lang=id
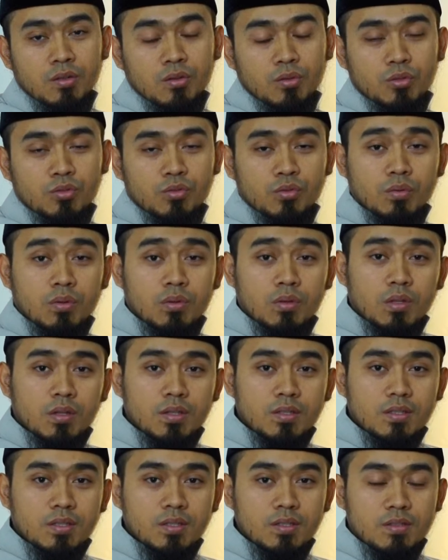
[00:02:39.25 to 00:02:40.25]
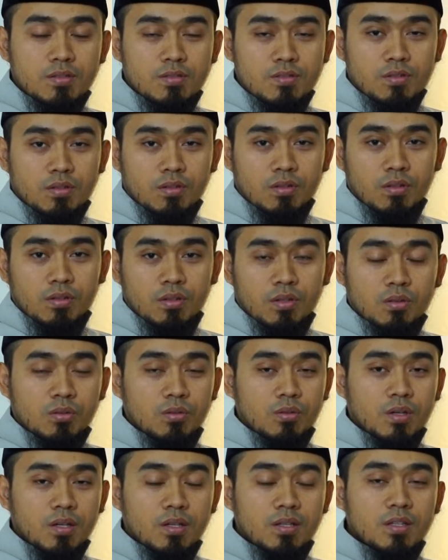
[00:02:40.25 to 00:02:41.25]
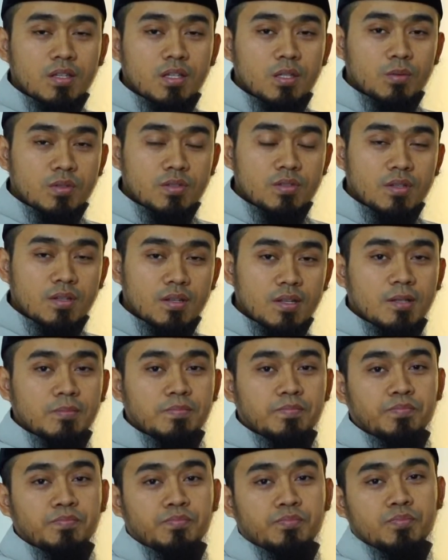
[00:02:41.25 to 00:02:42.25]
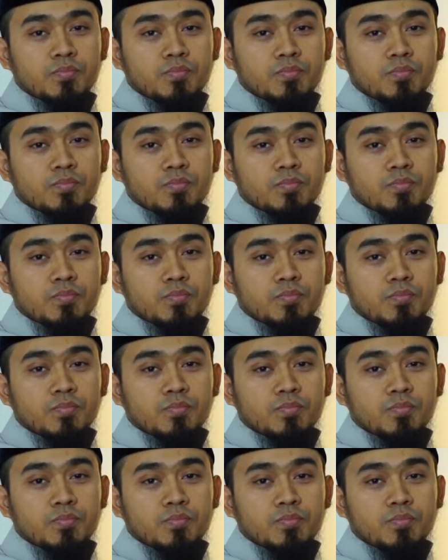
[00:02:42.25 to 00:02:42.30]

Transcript: Rasulullah Sallallahu Alaihi Wasallam.